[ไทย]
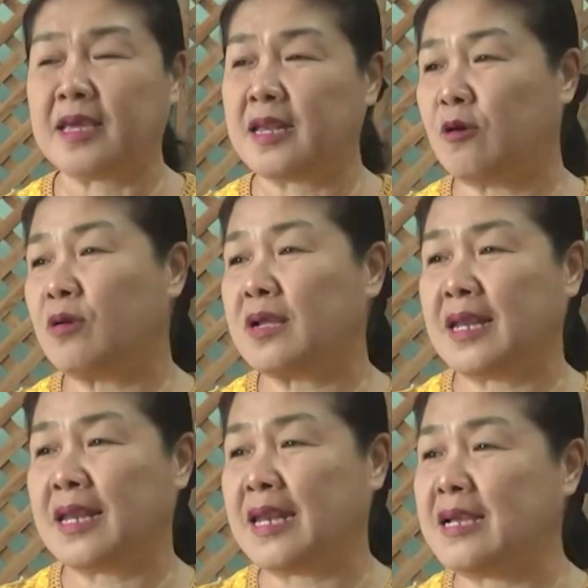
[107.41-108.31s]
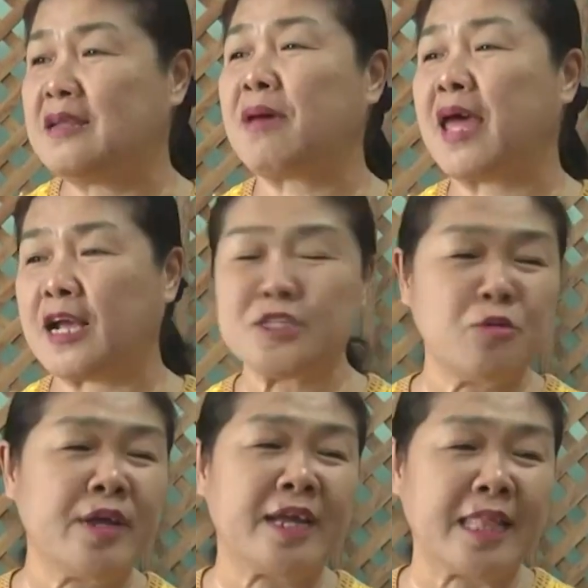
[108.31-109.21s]
คิดคดกันอันนี้ขึ้นมา ก็
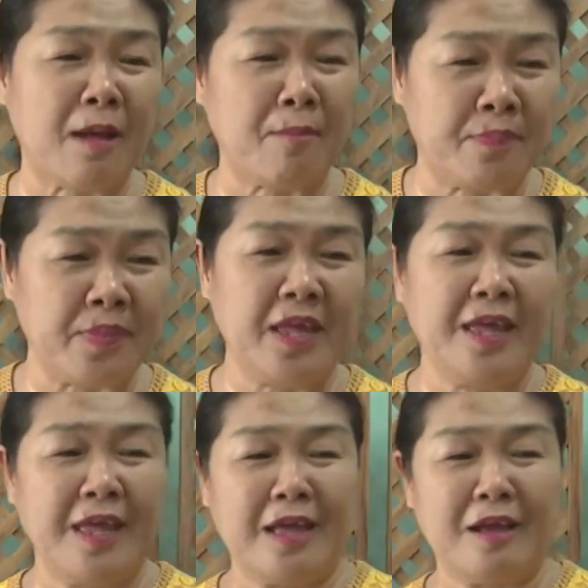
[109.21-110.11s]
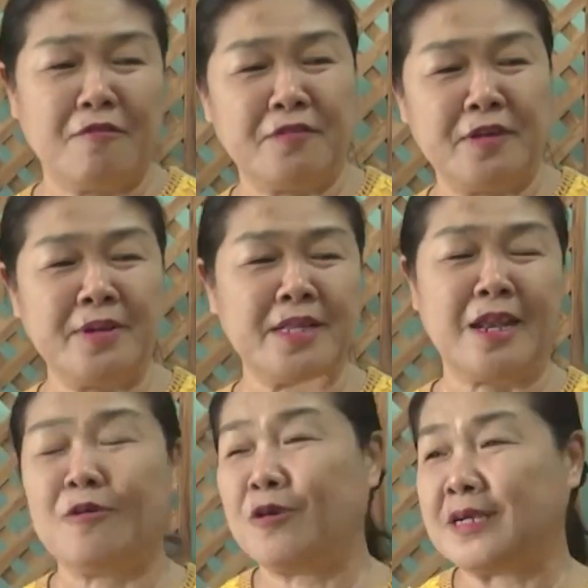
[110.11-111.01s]
ช่วยกันทำฝีมือ
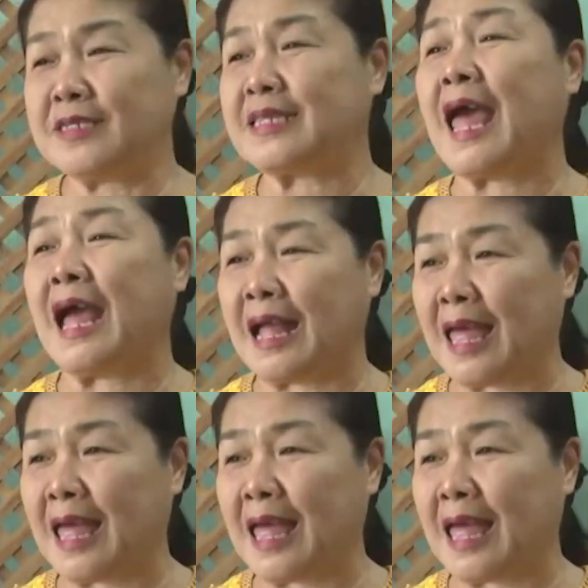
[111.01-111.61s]
แต่ละคนก็จะต่าง